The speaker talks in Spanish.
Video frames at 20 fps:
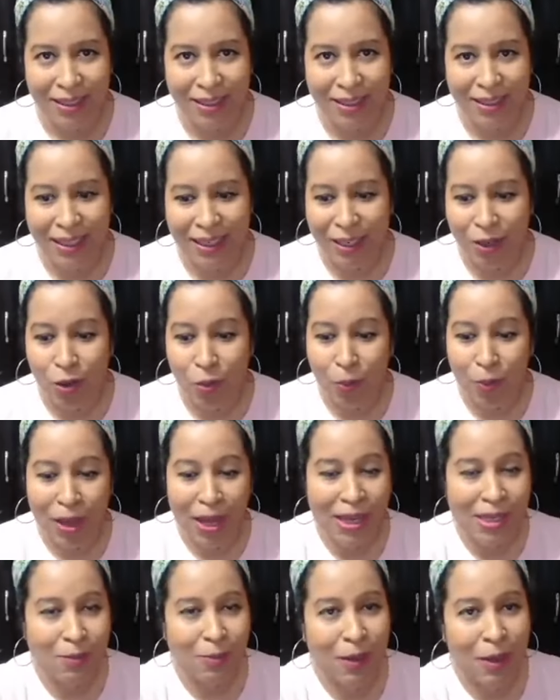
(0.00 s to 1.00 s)
de que yo
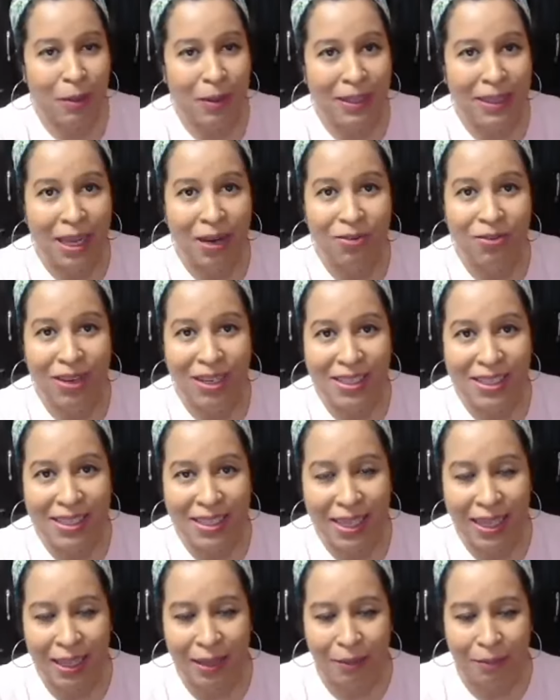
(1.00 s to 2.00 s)
pueda experimentar
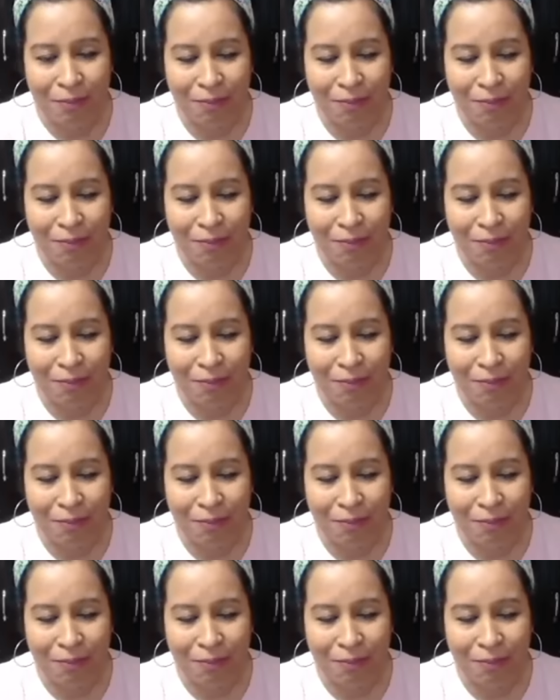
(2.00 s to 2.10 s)
felicidad.